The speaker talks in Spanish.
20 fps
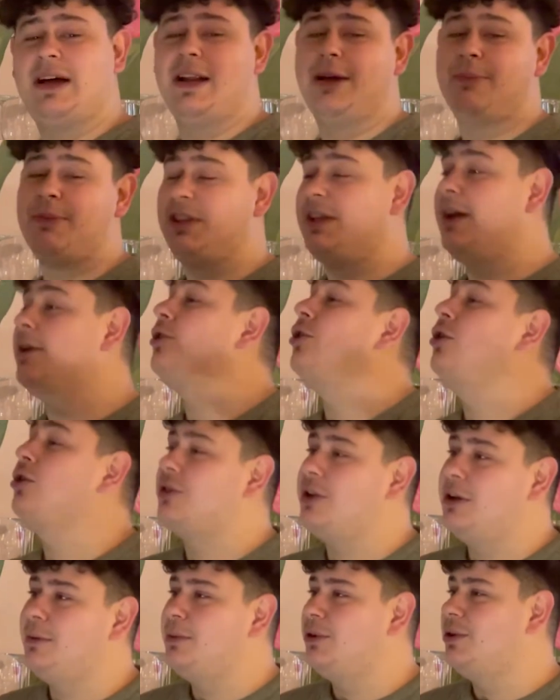a la mitad del
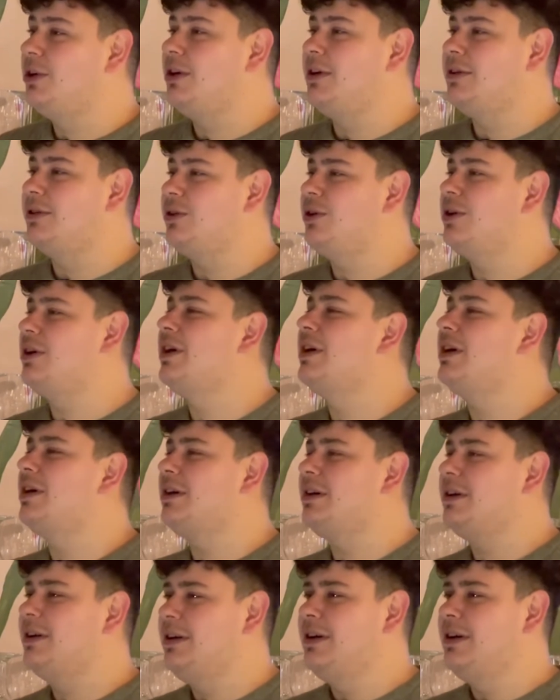cóctel, ponele, no es que...